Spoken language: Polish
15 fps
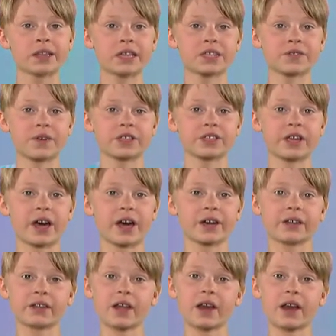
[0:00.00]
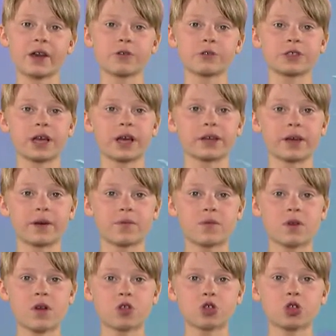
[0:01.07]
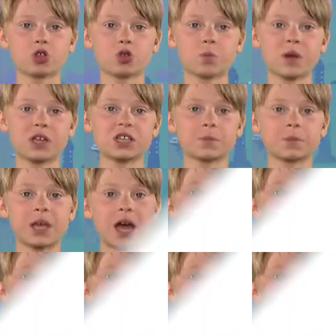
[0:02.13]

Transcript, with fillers: Nazywa się Arinera Husaria. To super szybkie